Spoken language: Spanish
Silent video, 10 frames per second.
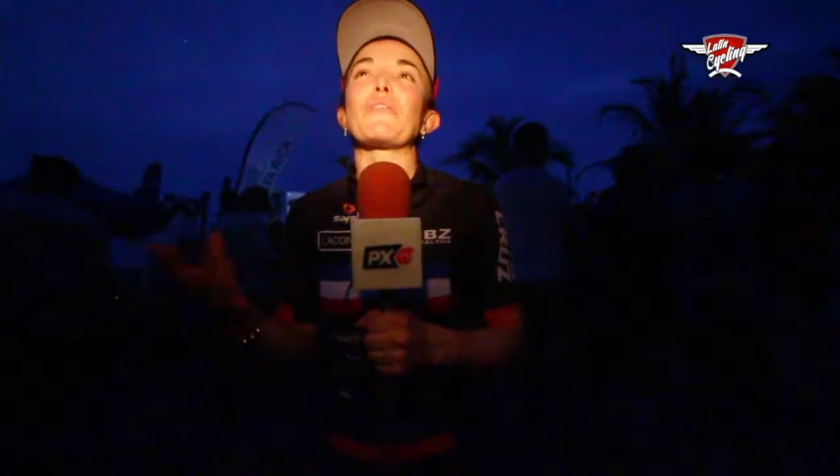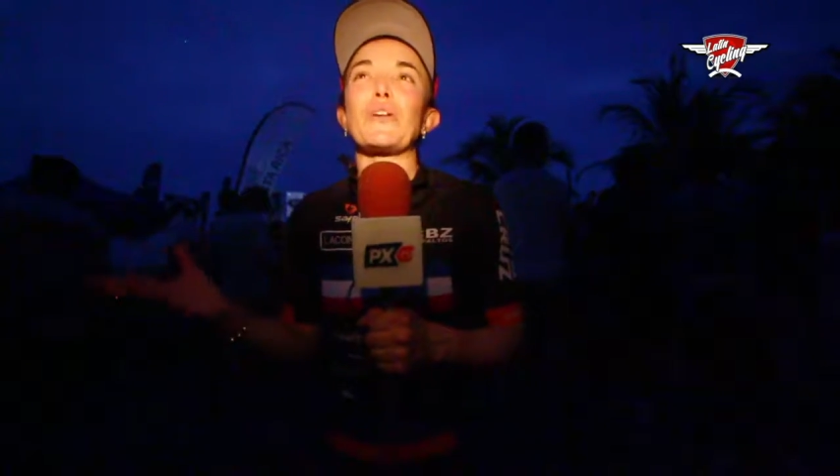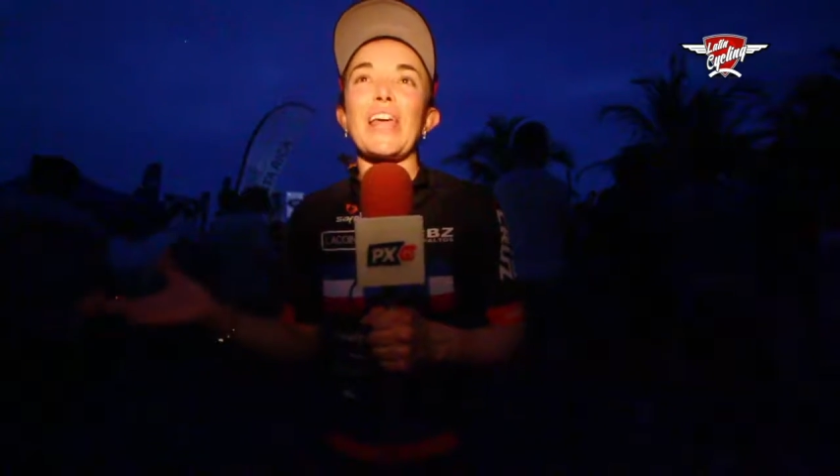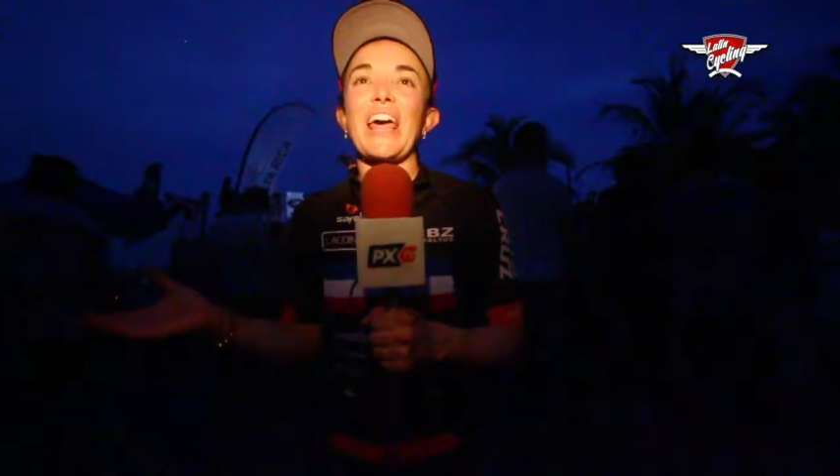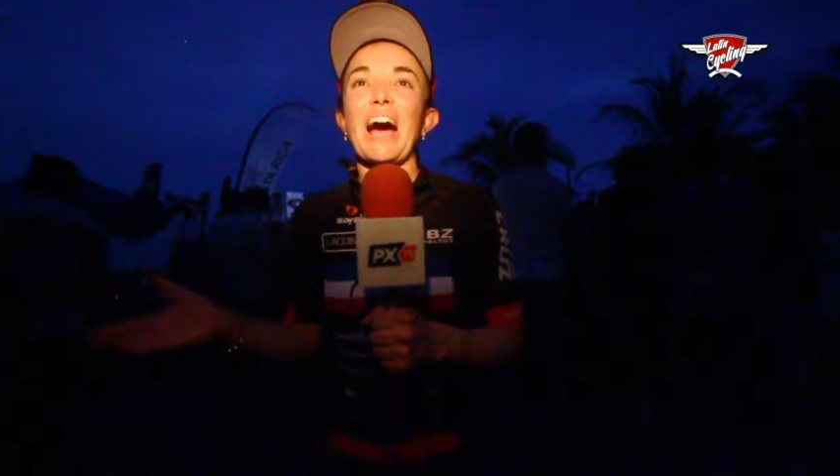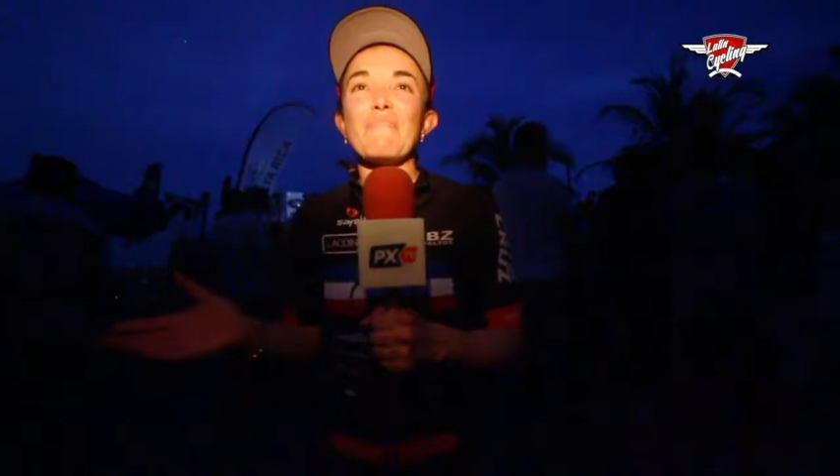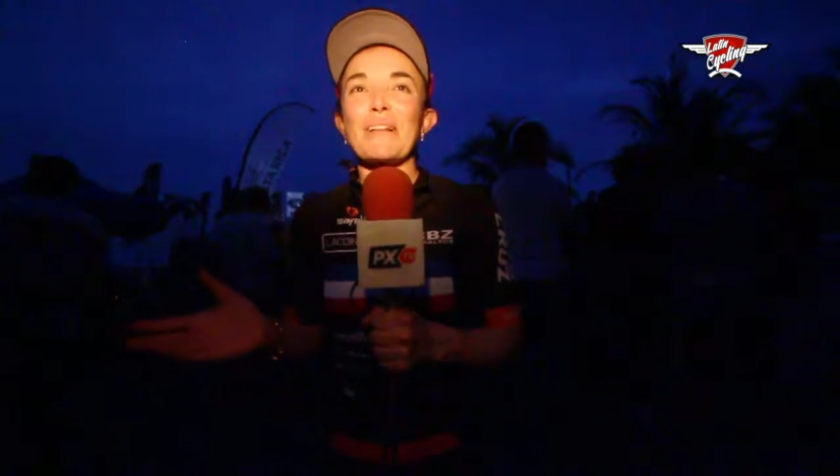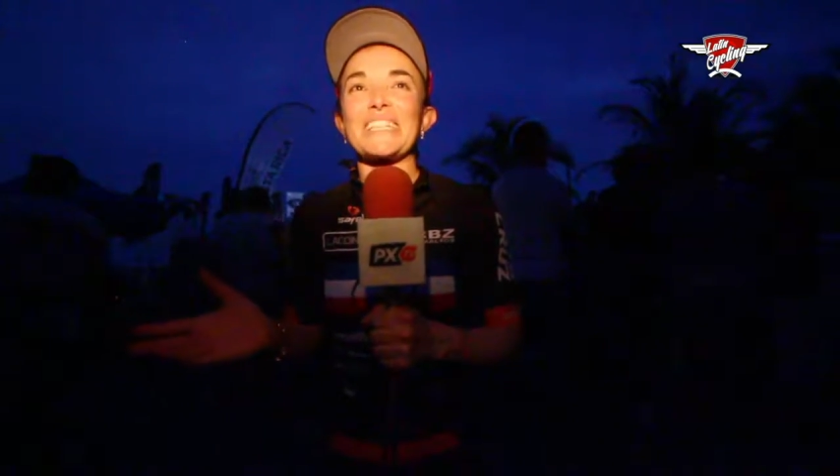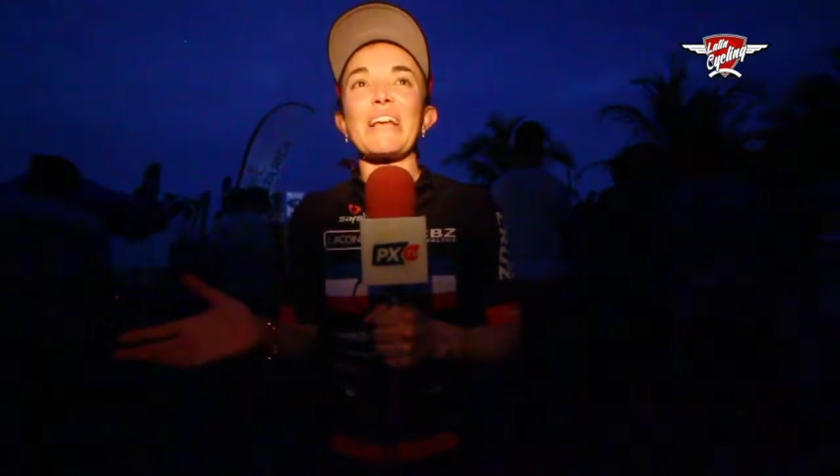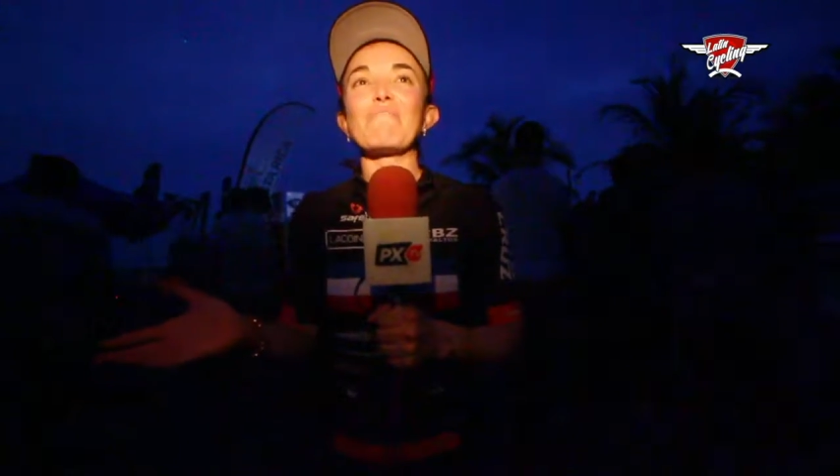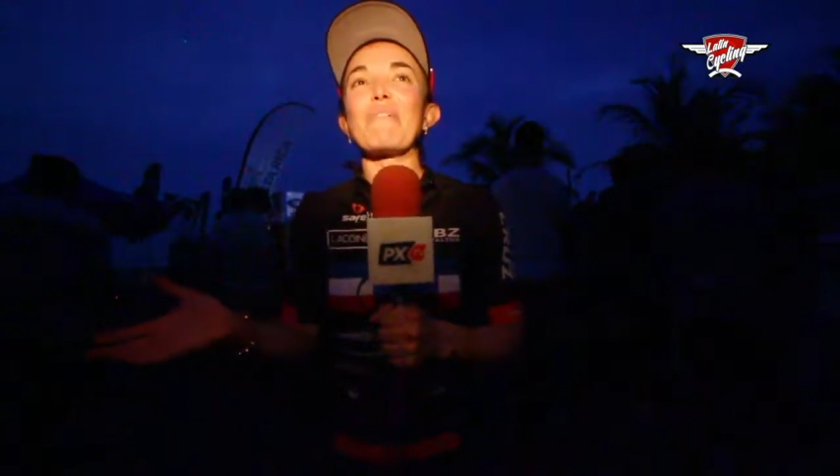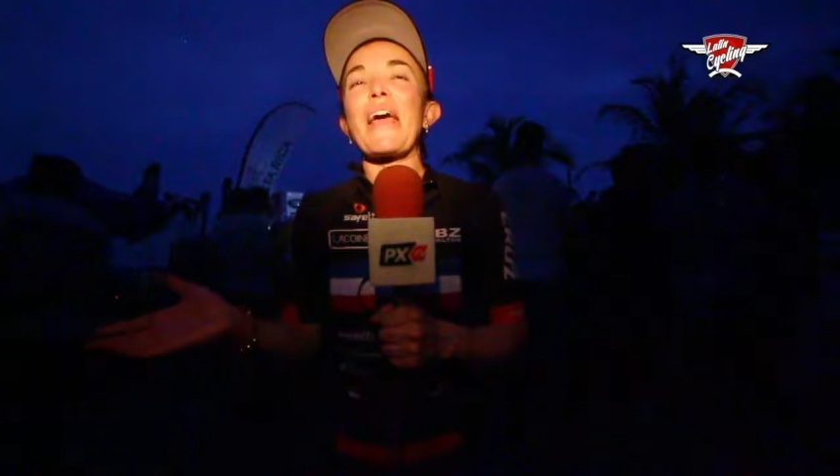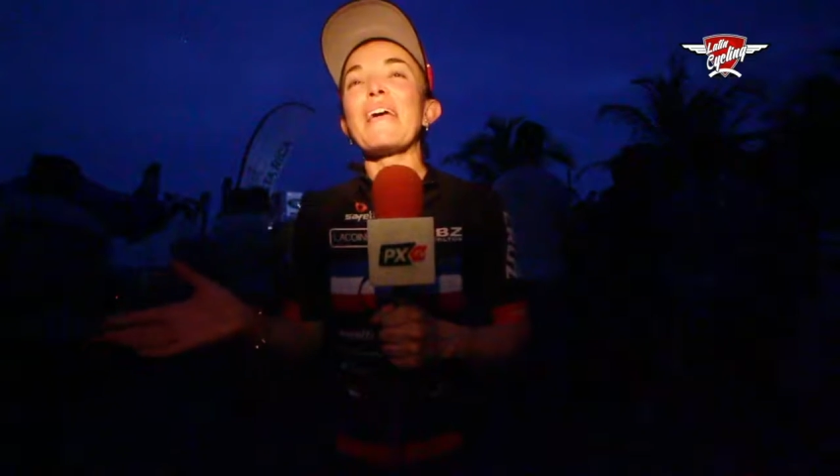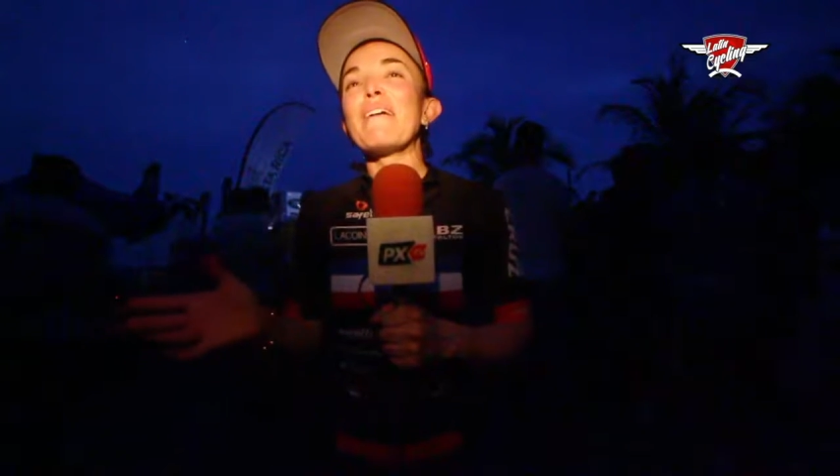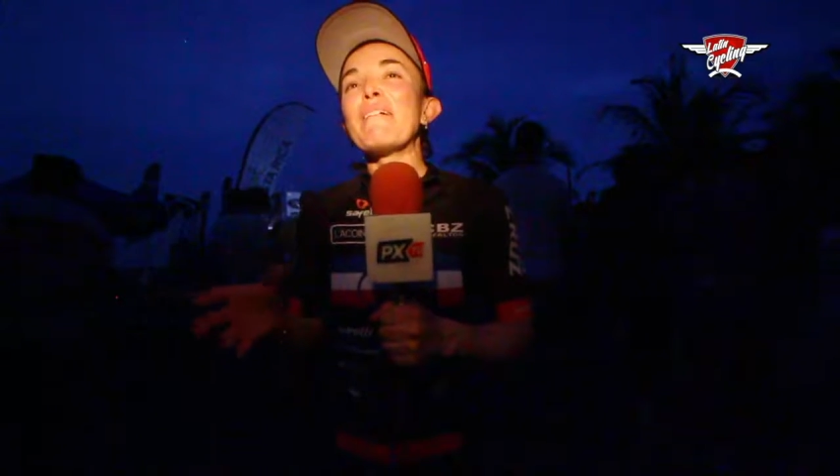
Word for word: a uno le da hambre siempre,